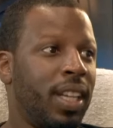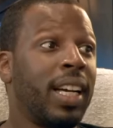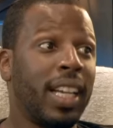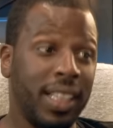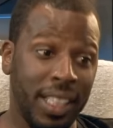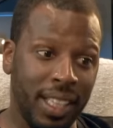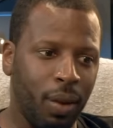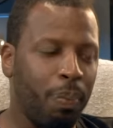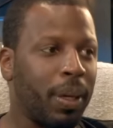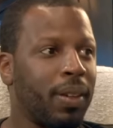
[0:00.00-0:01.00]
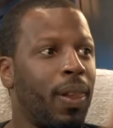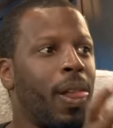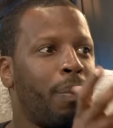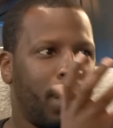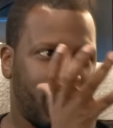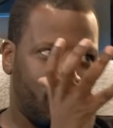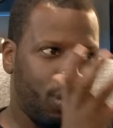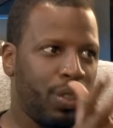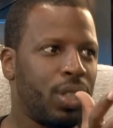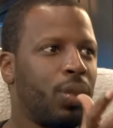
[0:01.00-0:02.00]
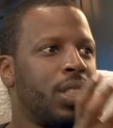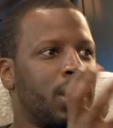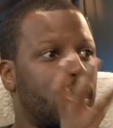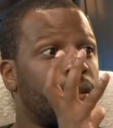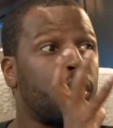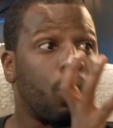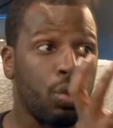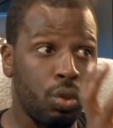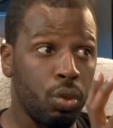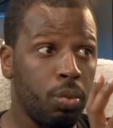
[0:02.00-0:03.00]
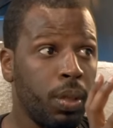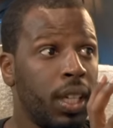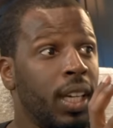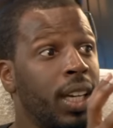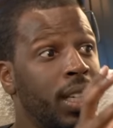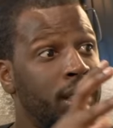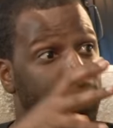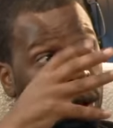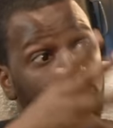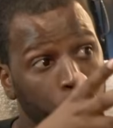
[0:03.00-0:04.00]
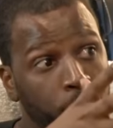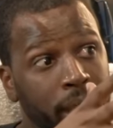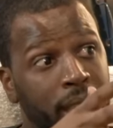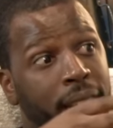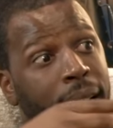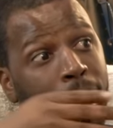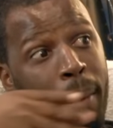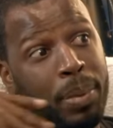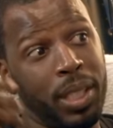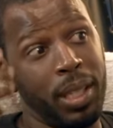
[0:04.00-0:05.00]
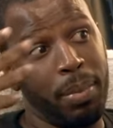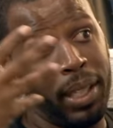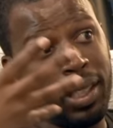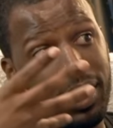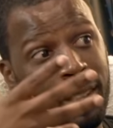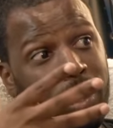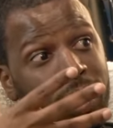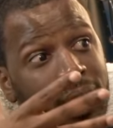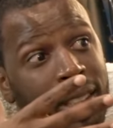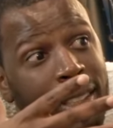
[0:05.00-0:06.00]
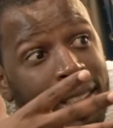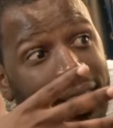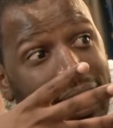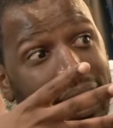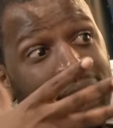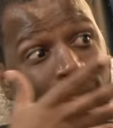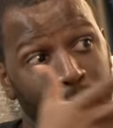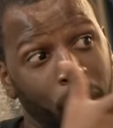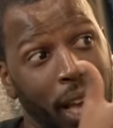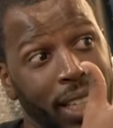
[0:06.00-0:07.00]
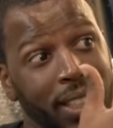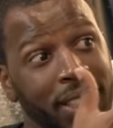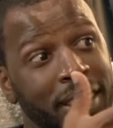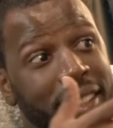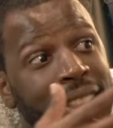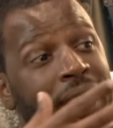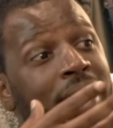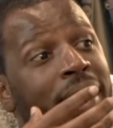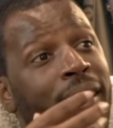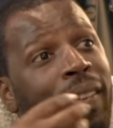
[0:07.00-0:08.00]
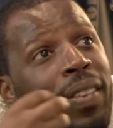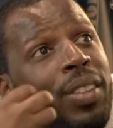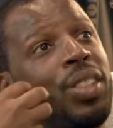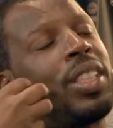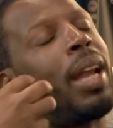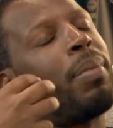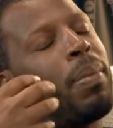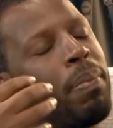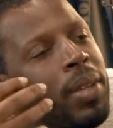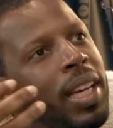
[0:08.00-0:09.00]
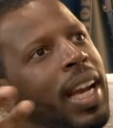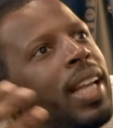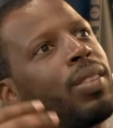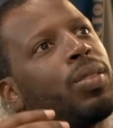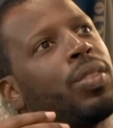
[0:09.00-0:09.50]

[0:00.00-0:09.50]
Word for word: gratidão para que a tua visualização se consuma, se consuma é, é precisamente esse lugar de estar mesmo grato.